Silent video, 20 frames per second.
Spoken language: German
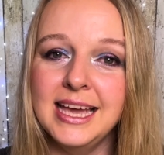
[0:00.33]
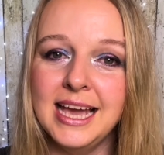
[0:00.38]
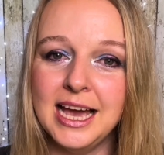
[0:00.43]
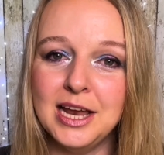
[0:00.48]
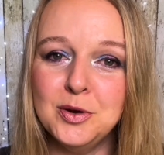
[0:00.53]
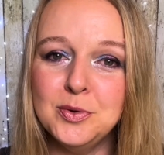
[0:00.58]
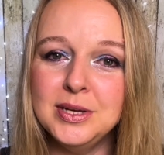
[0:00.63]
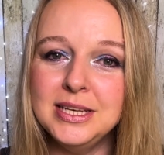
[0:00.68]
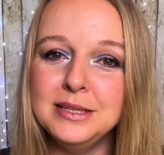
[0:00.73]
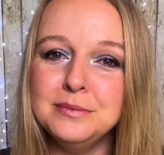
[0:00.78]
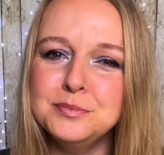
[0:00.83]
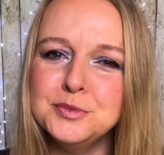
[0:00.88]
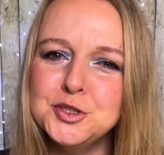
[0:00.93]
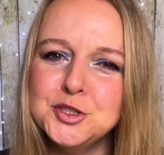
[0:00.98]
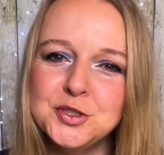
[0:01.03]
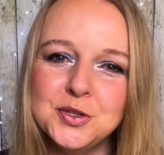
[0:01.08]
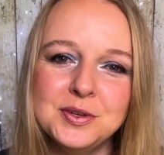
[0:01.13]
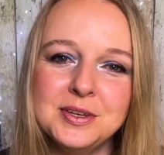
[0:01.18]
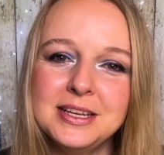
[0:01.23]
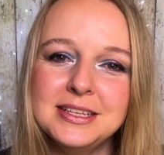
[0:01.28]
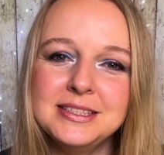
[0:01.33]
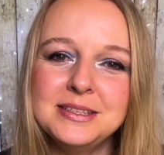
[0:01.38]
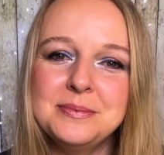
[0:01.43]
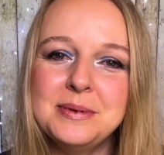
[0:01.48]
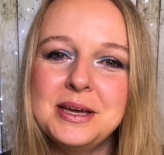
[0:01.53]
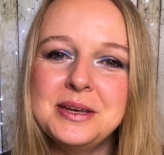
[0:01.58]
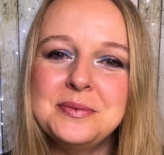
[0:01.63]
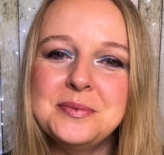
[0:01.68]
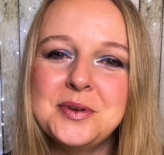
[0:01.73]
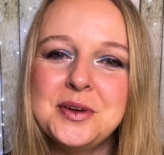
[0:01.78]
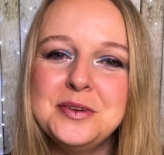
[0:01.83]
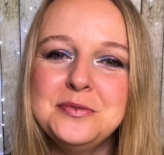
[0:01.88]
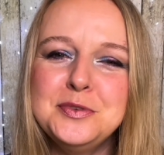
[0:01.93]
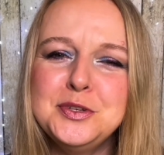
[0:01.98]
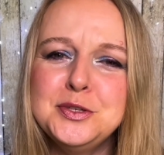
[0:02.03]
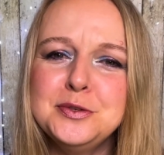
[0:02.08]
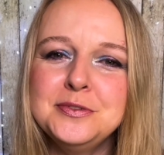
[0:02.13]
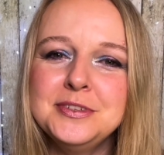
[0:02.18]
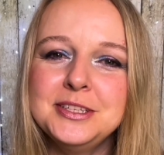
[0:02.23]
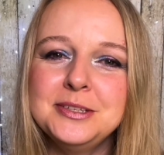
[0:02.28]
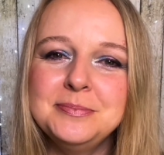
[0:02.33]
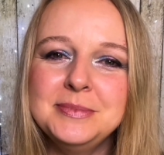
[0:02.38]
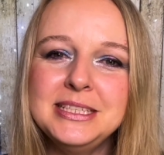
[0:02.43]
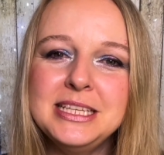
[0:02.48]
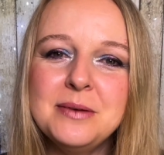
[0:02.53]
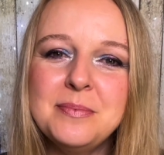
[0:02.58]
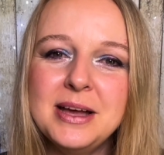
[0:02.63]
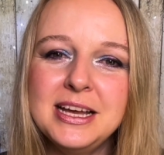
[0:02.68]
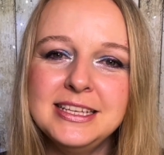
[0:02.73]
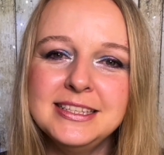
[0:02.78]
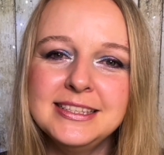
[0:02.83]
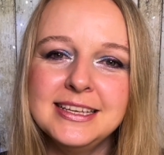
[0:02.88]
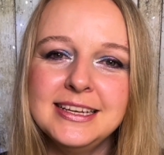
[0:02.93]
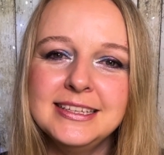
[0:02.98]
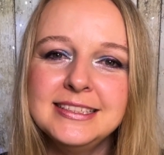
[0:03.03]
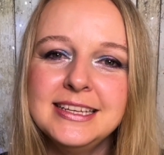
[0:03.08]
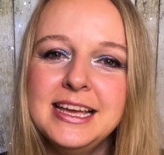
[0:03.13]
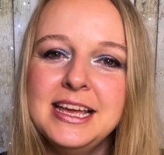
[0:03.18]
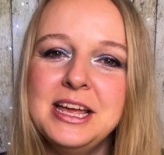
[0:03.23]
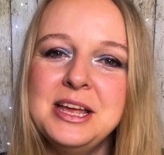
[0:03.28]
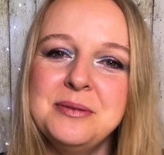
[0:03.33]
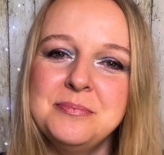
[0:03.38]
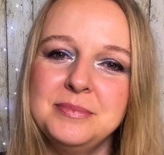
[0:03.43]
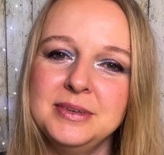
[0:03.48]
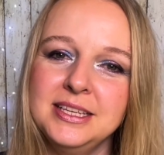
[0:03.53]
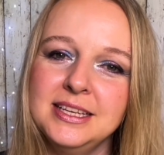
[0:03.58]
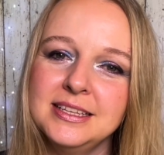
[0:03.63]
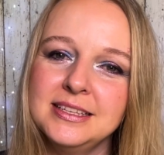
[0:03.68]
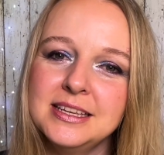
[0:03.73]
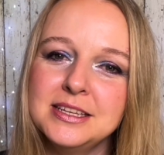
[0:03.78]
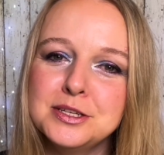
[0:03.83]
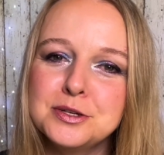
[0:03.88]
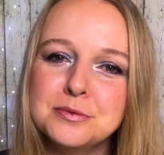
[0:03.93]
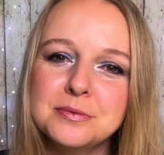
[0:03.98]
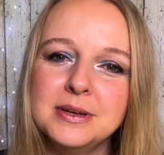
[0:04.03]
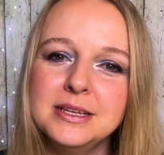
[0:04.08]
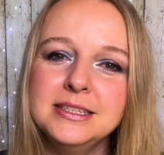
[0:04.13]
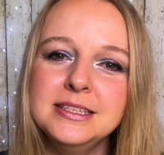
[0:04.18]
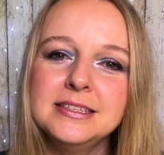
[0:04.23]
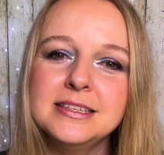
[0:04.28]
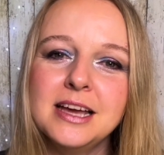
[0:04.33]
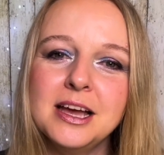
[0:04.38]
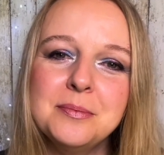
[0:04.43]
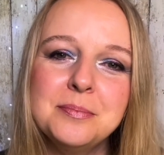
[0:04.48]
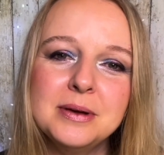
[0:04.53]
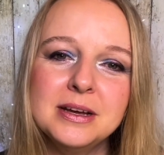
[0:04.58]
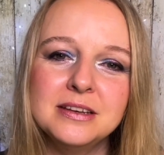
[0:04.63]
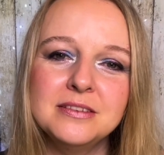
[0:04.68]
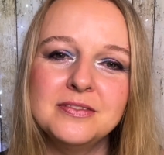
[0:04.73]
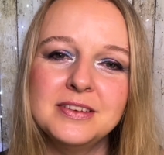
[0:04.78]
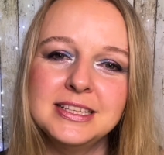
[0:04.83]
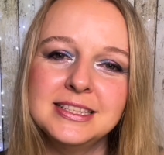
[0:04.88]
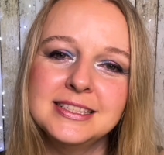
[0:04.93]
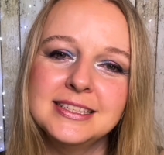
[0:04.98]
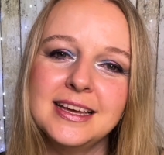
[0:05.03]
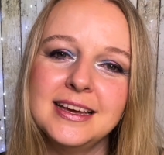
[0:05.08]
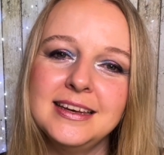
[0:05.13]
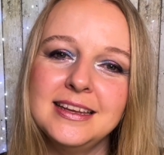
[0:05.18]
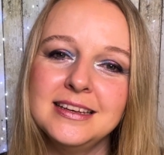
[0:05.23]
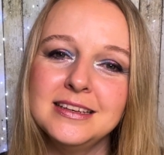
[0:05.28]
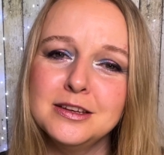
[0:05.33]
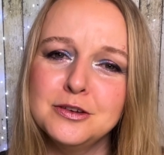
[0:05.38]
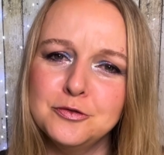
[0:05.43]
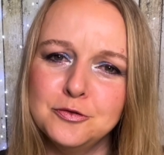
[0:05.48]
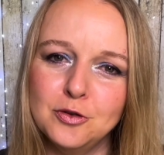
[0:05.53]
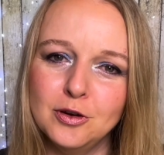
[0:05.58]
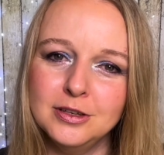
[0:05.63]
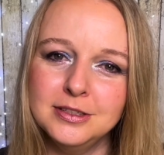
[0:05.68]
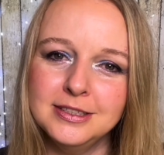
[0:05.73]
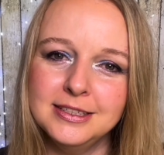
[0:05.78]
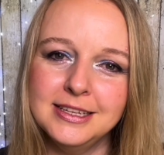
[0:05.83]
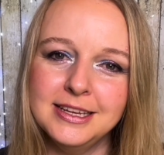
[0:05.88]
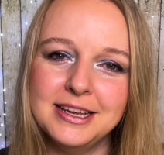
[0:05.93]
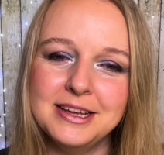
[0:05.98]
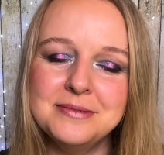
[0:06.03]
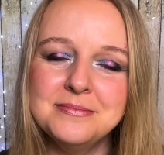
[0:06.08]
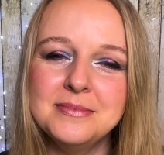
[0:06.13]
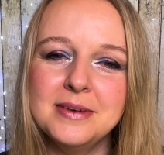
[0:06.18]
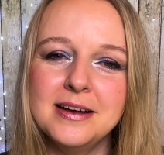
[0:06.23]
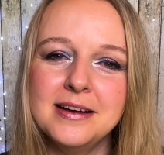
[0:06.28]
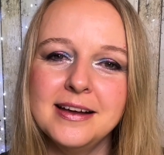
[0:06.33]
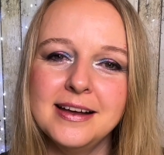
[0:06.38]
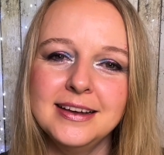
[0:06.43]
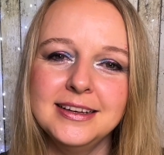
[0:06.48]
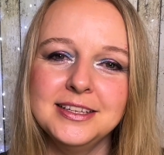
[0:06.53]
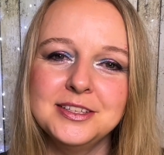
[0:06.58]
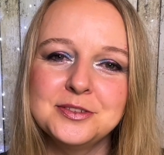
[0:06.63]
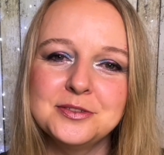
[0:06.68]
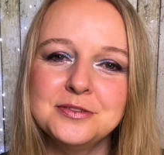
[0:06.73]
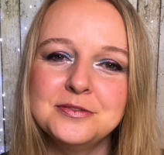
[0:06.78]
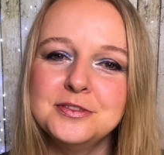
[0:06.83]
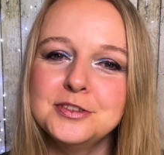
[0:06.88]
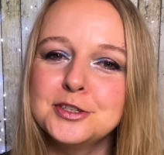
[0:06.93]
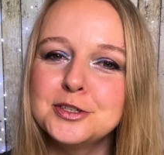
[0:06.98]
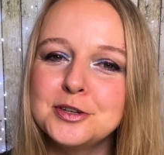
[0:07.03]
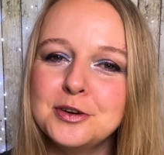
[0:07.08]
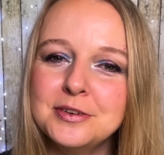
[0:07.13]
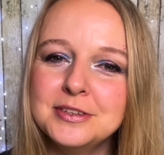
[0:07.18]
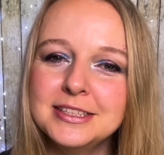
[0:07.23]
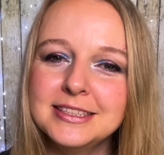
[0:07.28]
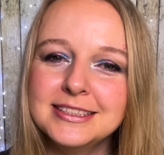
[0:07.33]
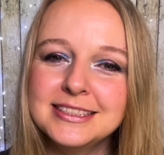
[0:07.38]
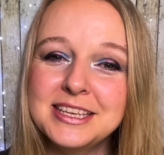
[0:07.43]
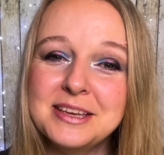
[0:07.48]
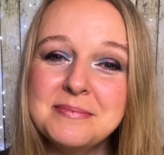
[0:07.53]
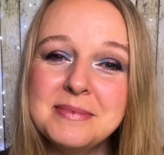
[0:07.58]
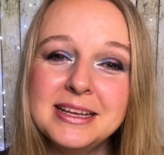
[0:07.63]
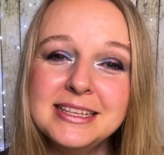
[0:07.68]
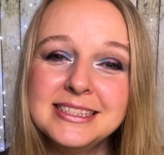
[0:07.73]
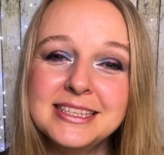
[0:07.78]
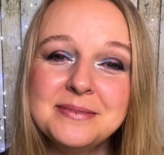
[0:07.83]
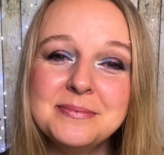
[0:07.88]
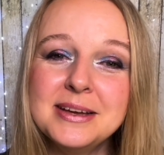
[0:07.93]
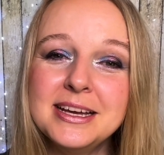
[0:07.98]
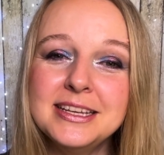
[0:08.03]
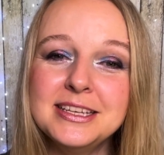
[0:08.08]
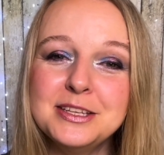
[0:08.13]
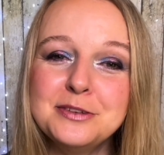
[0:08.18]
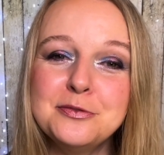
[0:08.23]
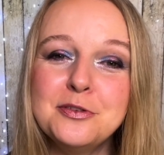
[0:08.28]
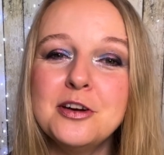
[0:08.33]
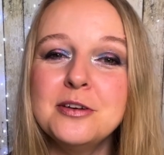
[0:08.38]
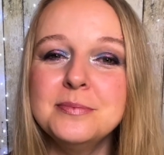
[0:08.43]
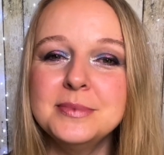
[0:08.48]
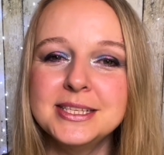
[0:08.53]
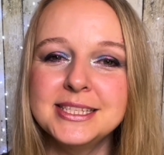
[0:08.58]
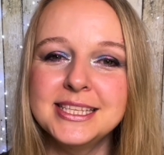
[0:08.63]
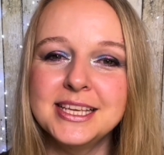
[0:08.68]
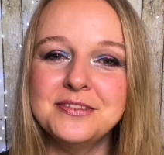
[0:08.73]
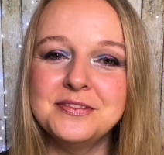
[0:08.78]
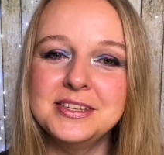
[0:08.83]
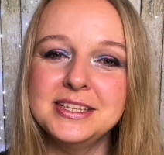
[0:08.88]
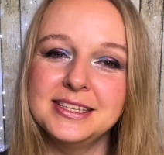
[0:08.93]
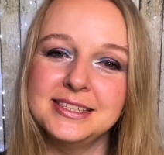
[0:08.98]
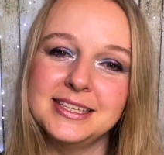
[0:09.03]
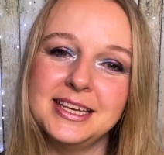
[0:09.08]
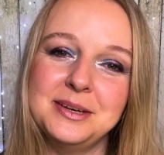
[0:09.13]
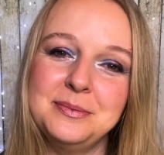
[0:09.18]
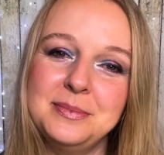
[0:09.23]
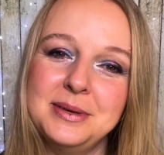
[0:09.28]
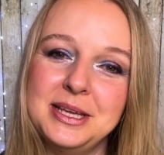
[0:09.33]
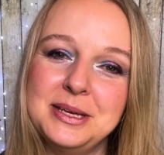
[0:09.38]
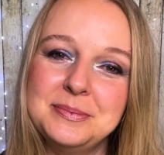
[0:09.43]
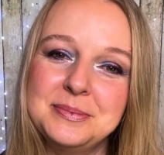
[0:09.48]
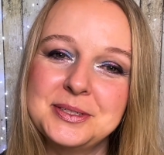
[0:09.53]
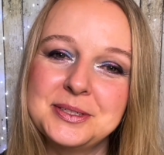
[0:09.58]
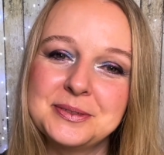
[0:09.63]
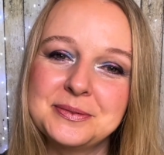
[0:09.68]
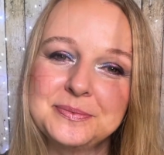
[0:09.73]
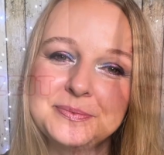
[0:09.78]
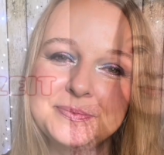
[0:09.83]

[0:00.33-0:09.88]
Hallo ihr Lieben, schön, dass ihr bei einem neuen Video wieder mit dabei seid. Mich hat der Traded Up Adventskalender von DM erreicht und wir schauen jetzt gemeinsam ran. Ich freue mich sehr, wenn ihr dran bleibt.